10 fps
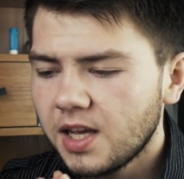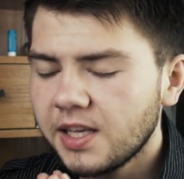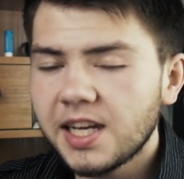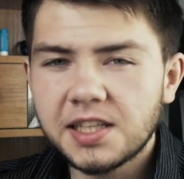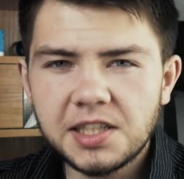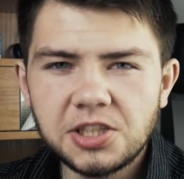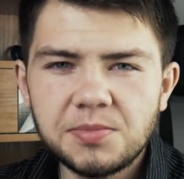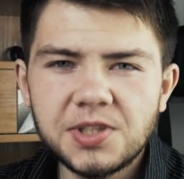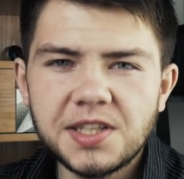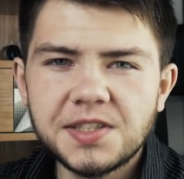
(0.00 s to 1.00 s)
jak
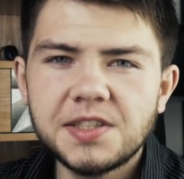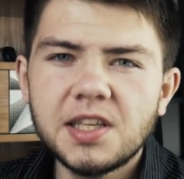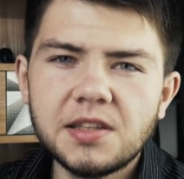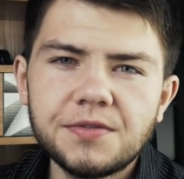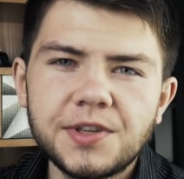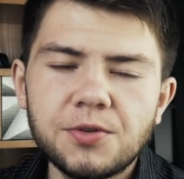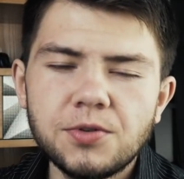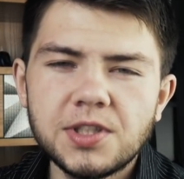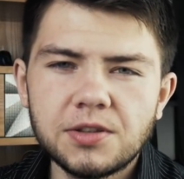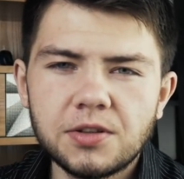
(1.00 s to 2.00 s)
najszybciej
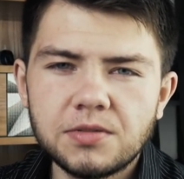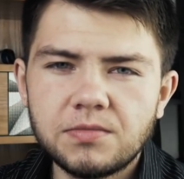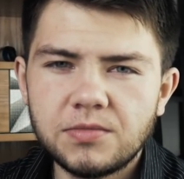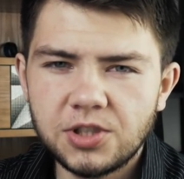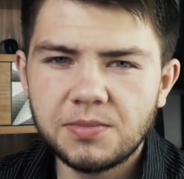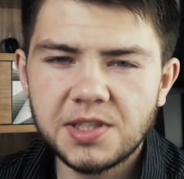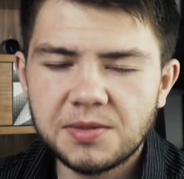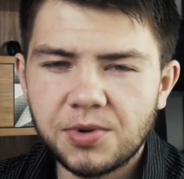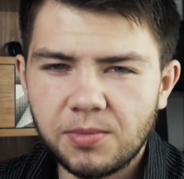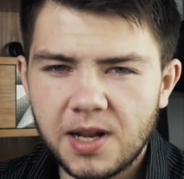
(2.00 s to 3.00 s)
zidentyfikujcie to, czym
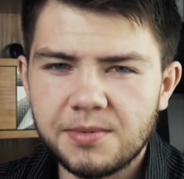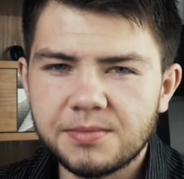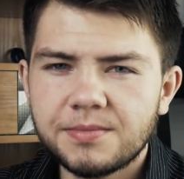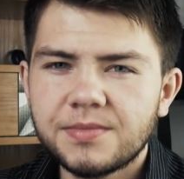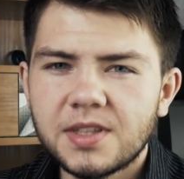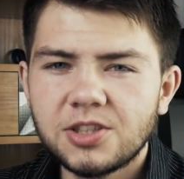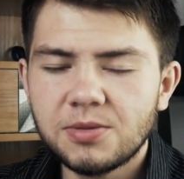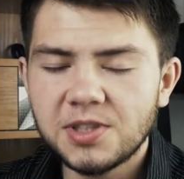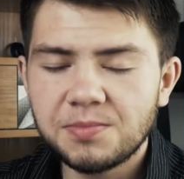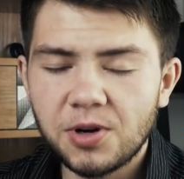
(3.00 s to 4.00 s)
jest problem.
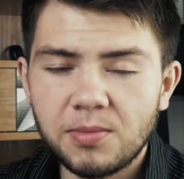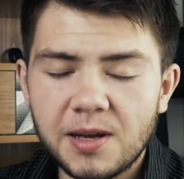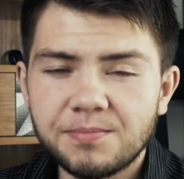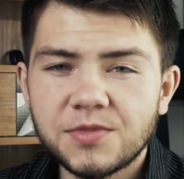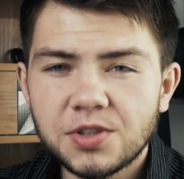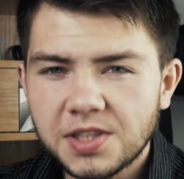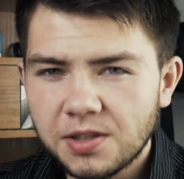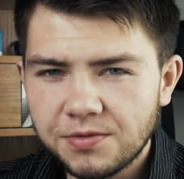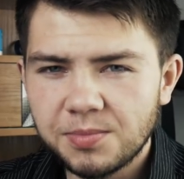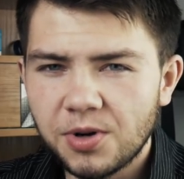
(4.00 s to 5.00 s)
Czym jest problem? Co
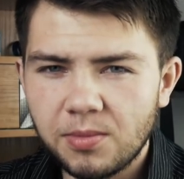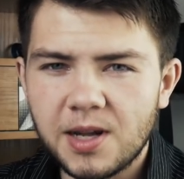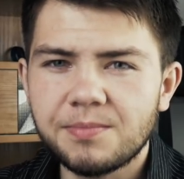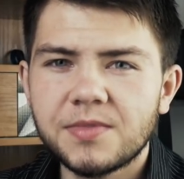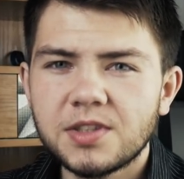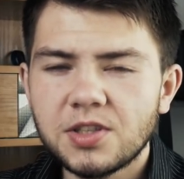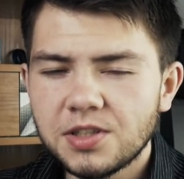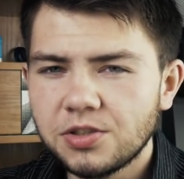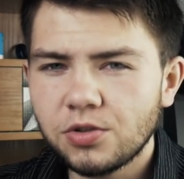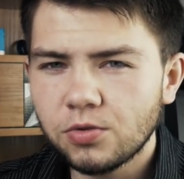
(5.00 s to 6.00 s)
stanowi problem? Co
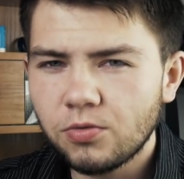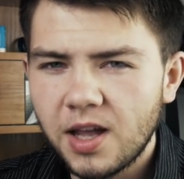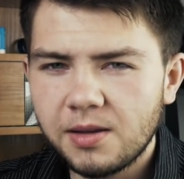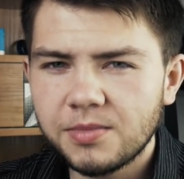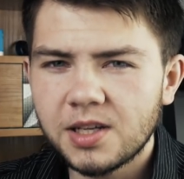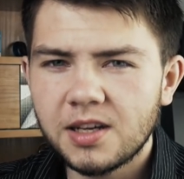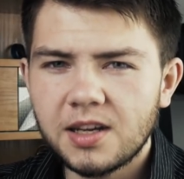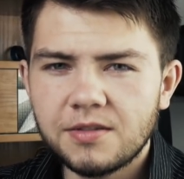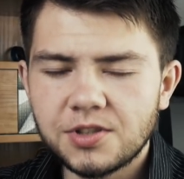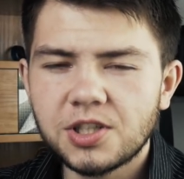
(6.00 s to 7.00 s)
jest źródłem
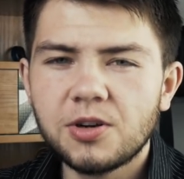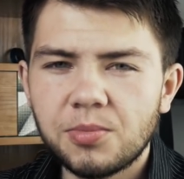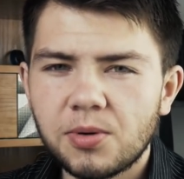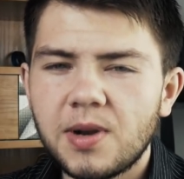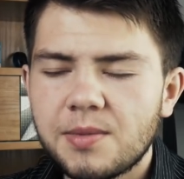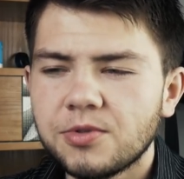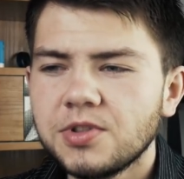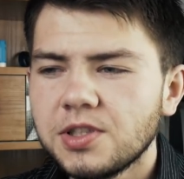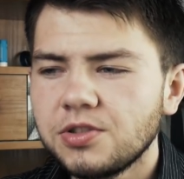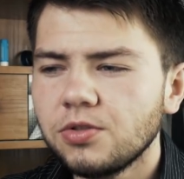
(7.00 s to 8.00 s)
waszego problemu?
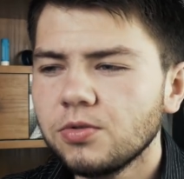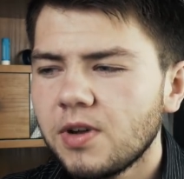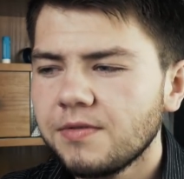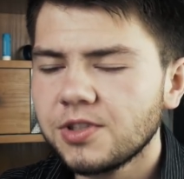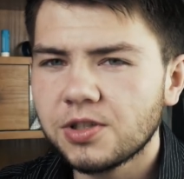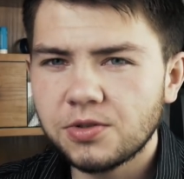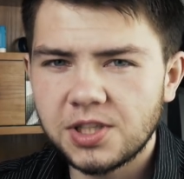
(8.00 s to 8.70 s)
Co jest źródłem waszego